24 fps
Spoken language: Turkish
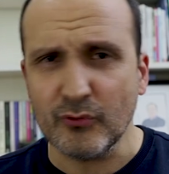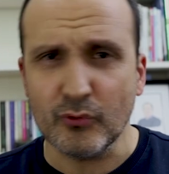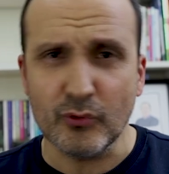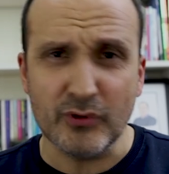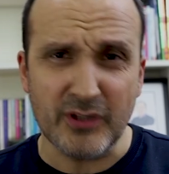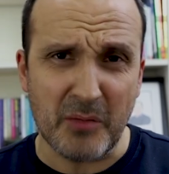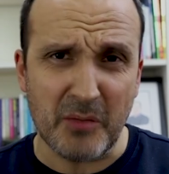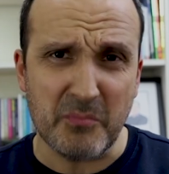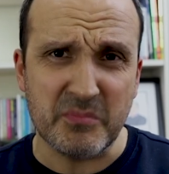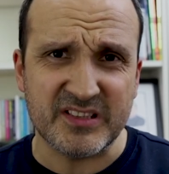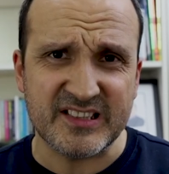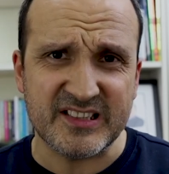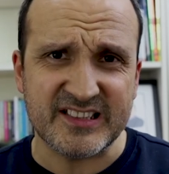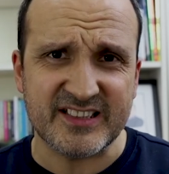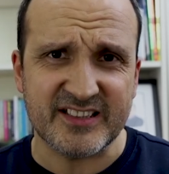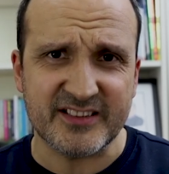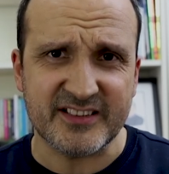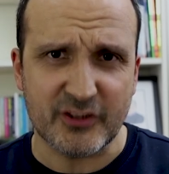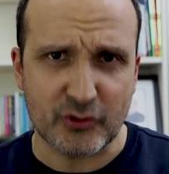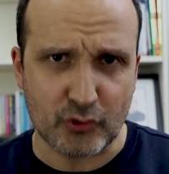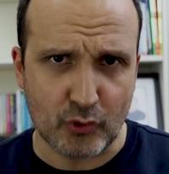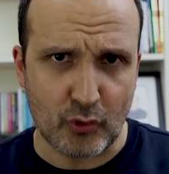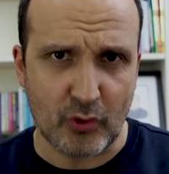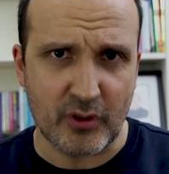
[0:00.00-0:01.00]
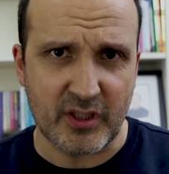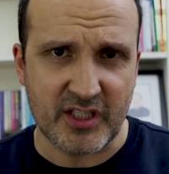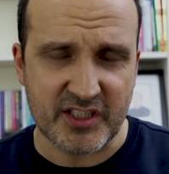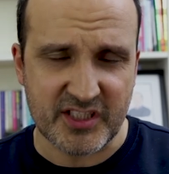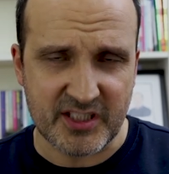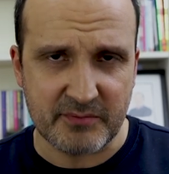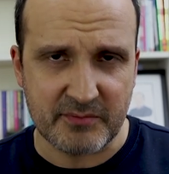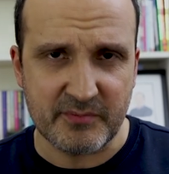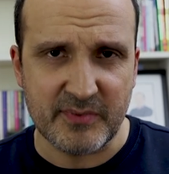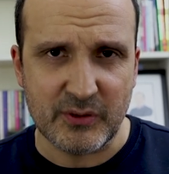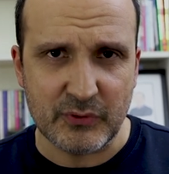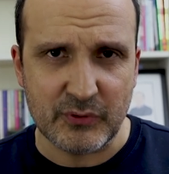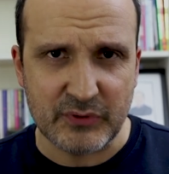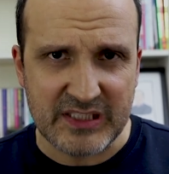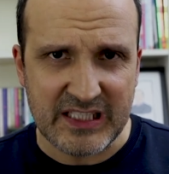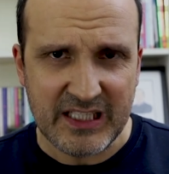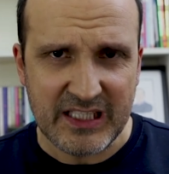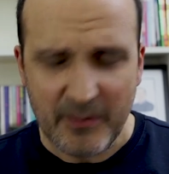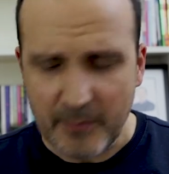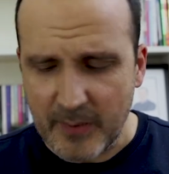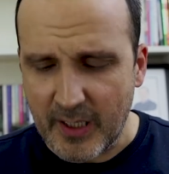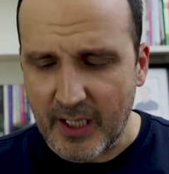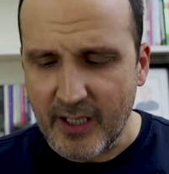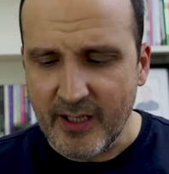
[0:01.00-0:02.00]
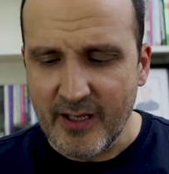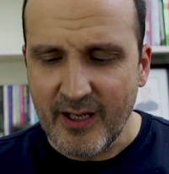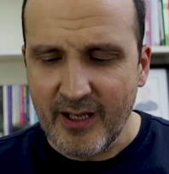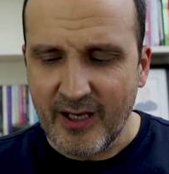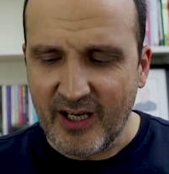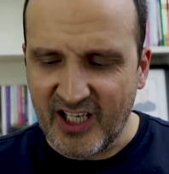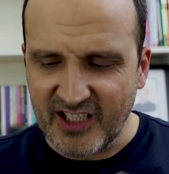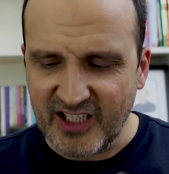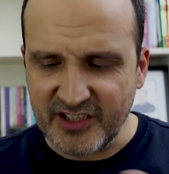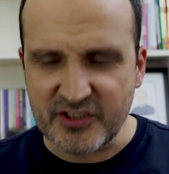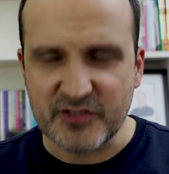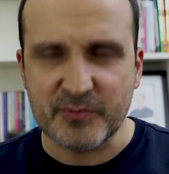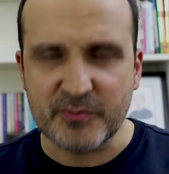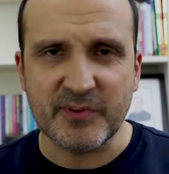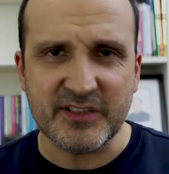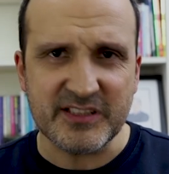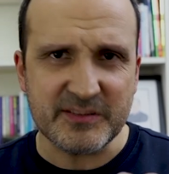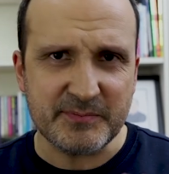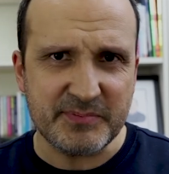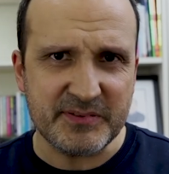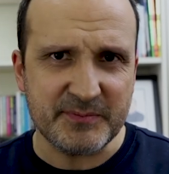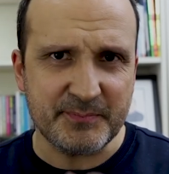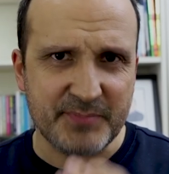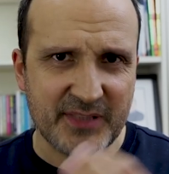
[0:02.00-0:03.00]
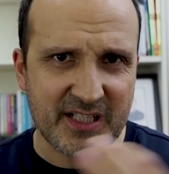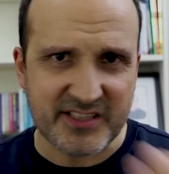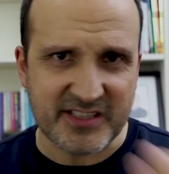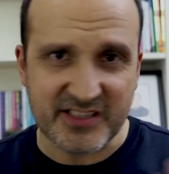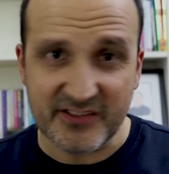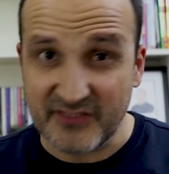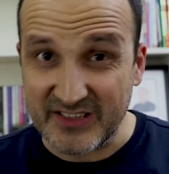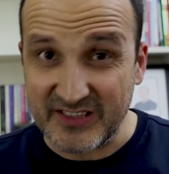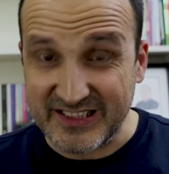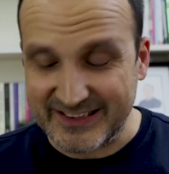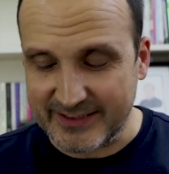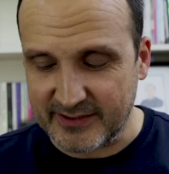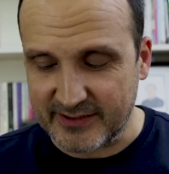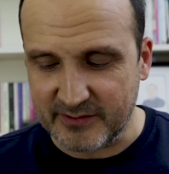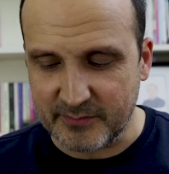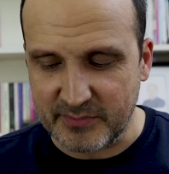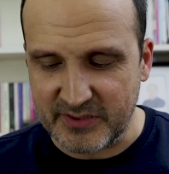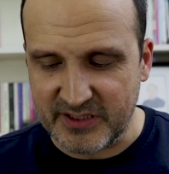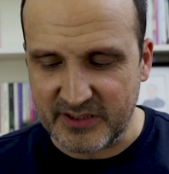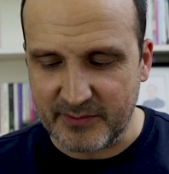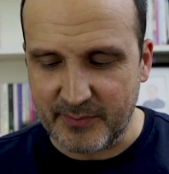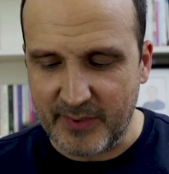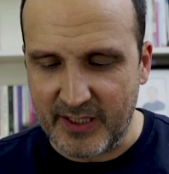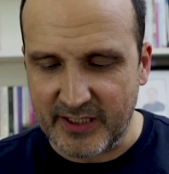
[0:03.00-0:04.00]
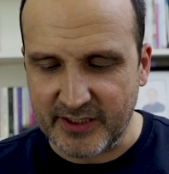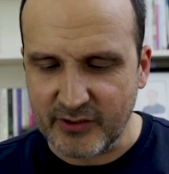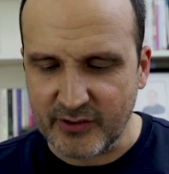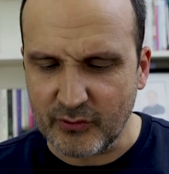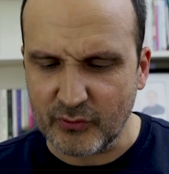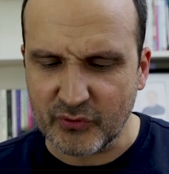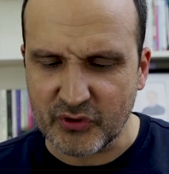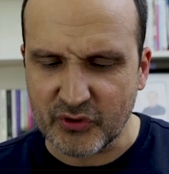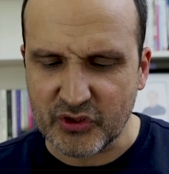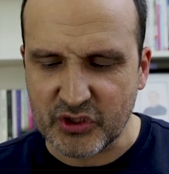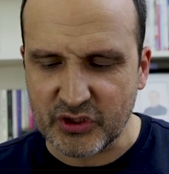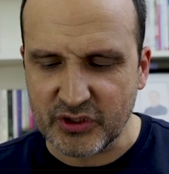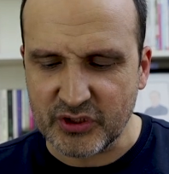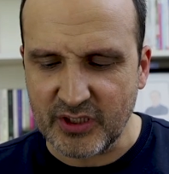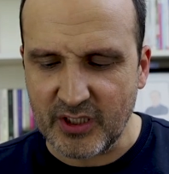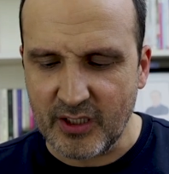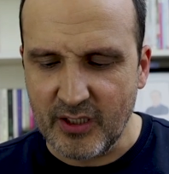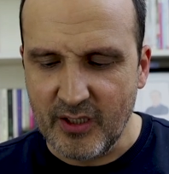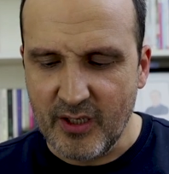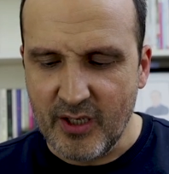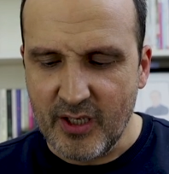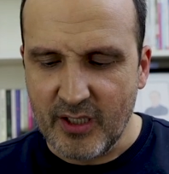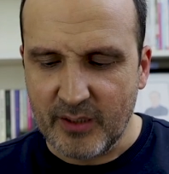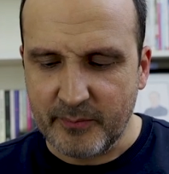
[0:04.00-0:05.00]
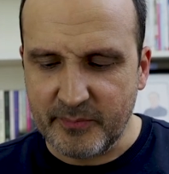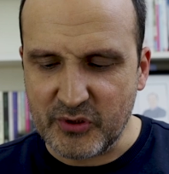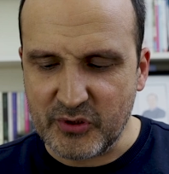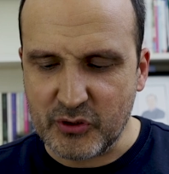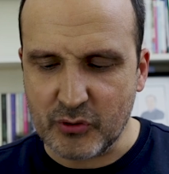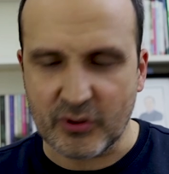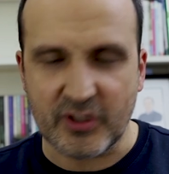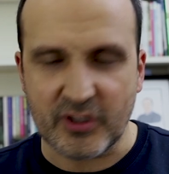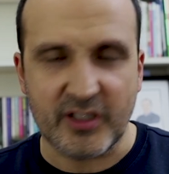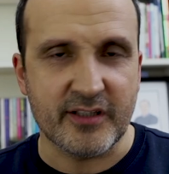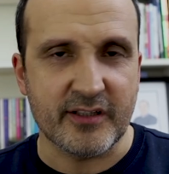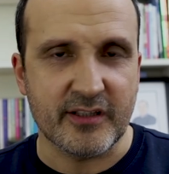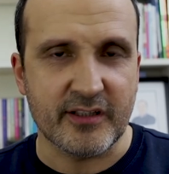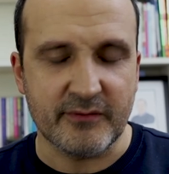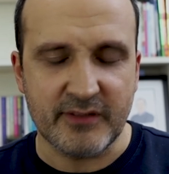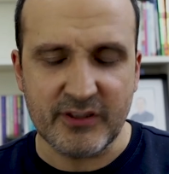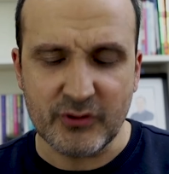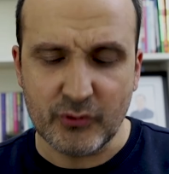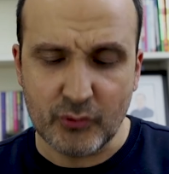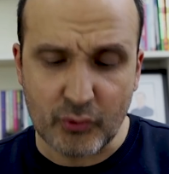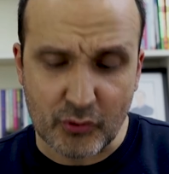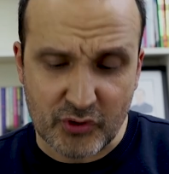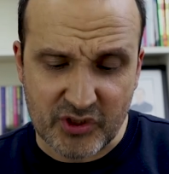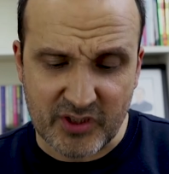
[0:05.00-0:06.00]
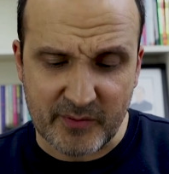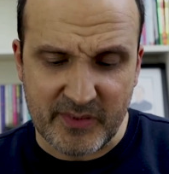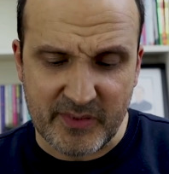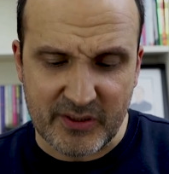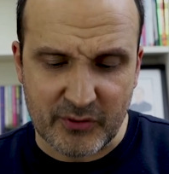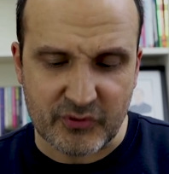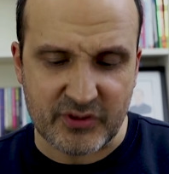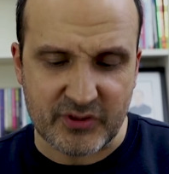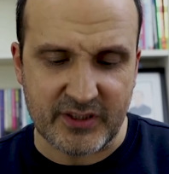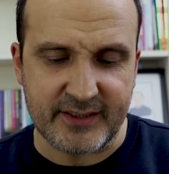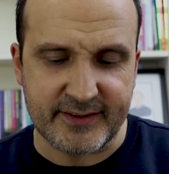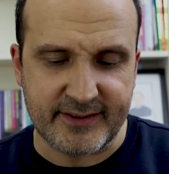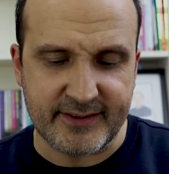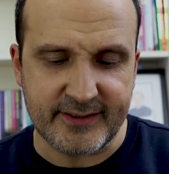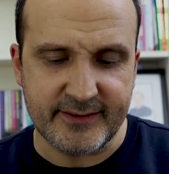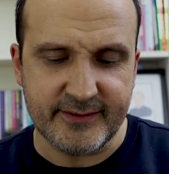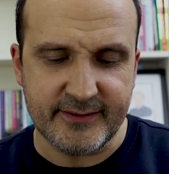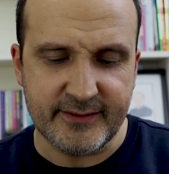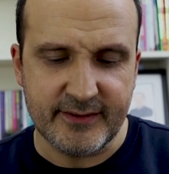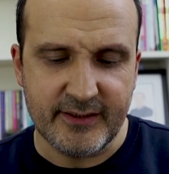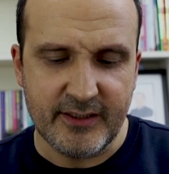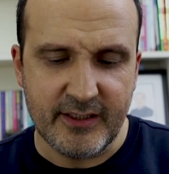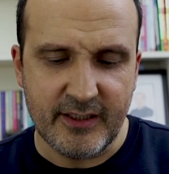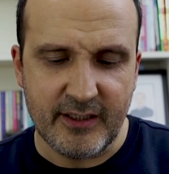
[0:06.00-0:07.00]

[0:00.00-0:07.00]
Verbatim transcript: Kullanmadıysanız da zorlanacağınız menü değil ama alışmanız bir parça vakit alabilir belki. Onun dışında birçok ayarı var. Türkçe menü zaten.